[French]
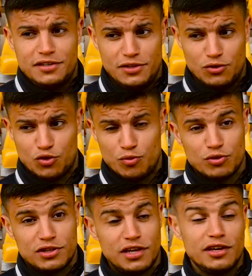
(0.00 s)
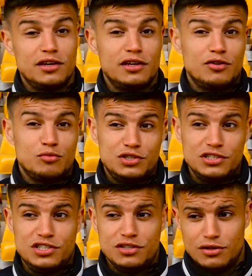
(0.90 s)
et une remonter Et comme
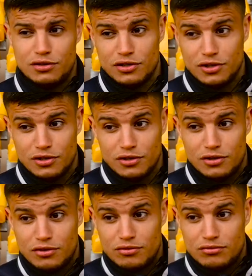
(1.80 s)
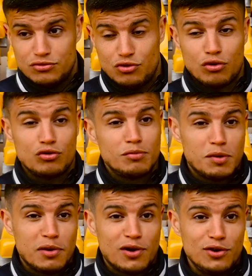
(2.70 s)
j'ai dit, euh, je leur donne
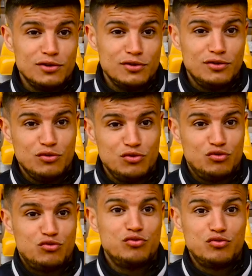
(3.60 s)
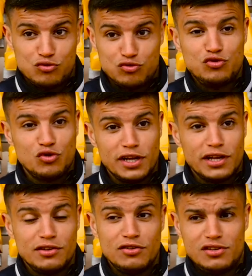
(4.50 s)
ma parole de, tout,
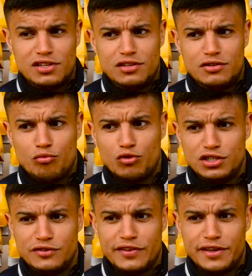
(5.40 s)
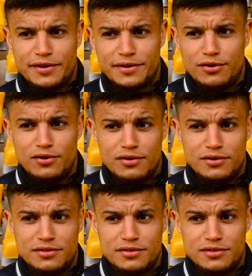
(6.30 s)
donner et de, motiver euh,
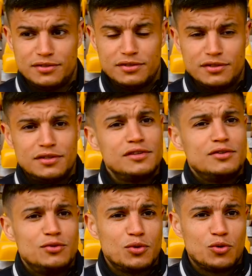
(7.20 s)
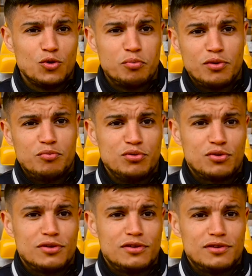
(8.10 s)
le groupe
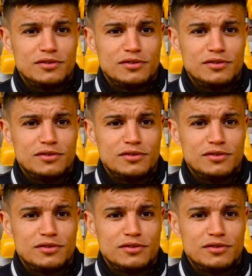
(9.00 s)
pour, euh,